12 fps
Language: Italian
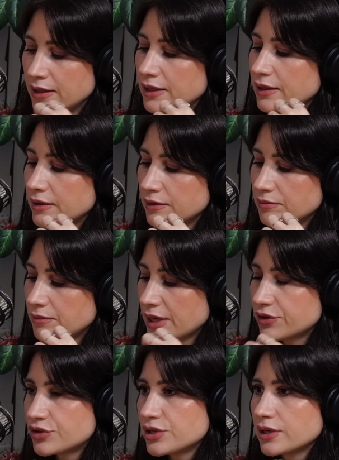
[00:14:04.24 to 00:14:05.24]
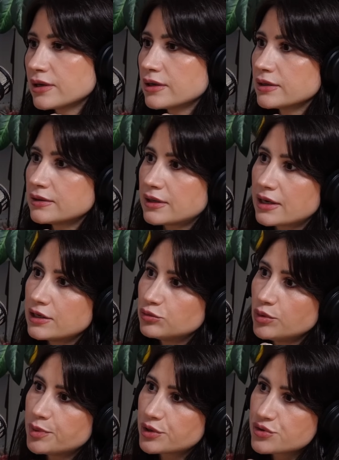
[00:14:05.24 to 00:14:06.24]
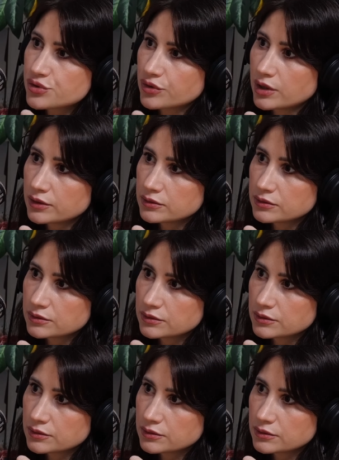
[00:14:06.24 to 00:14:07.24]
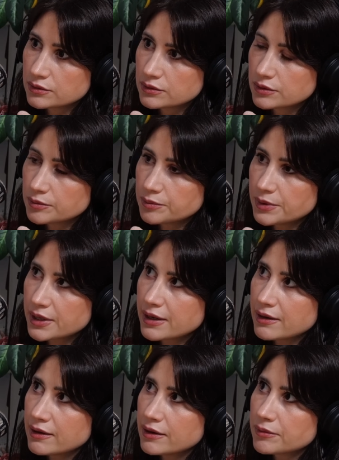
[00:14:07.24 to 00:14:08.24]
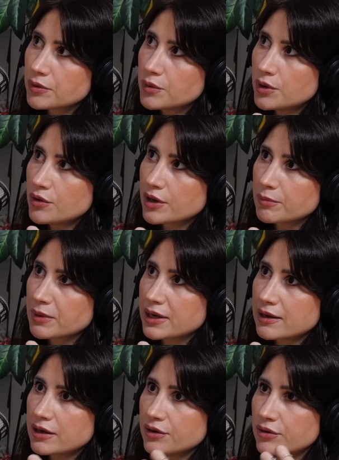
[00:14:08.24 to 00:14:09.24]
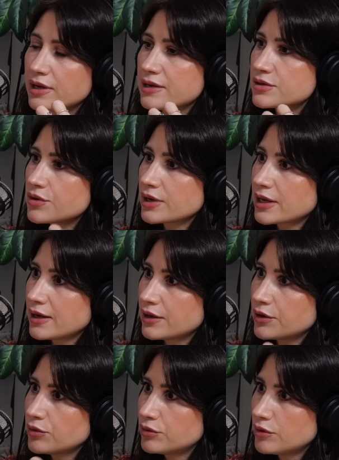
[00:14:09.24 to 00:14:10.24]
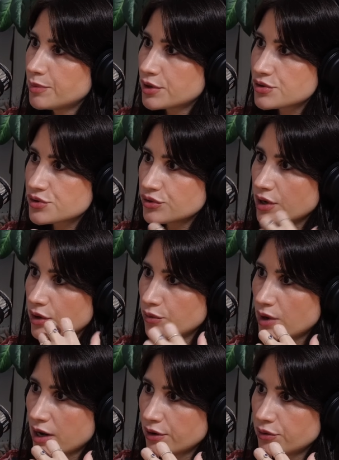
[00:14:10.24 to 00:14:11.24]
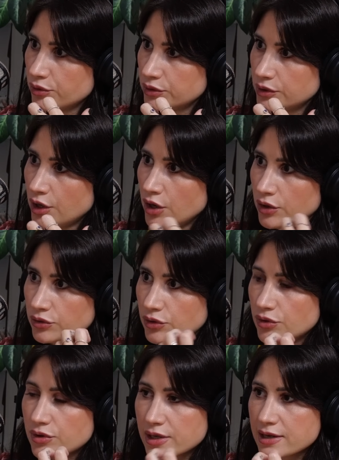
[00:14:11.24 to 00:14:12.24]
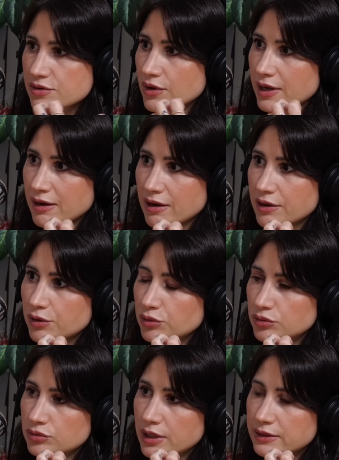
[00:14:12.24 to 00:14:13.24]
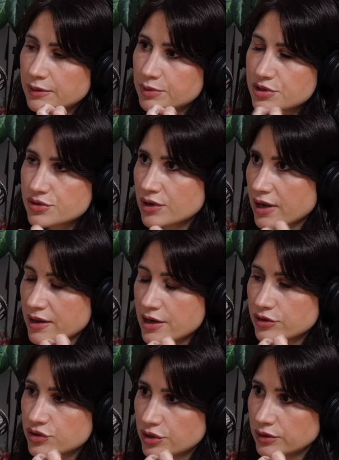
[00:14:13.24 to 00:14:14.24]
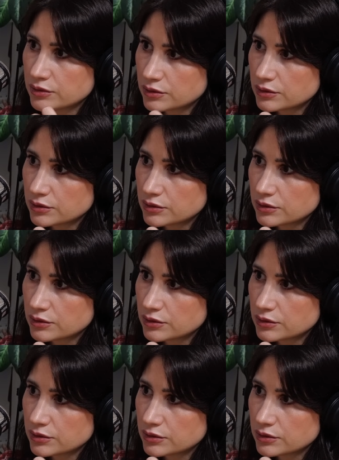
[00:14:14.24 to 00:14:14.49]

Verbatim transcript: e matching tra le due persone. Perché quello che magari io riesco a creare con una persona in un anno non lo riesco a creare con un'altra persona in dieci.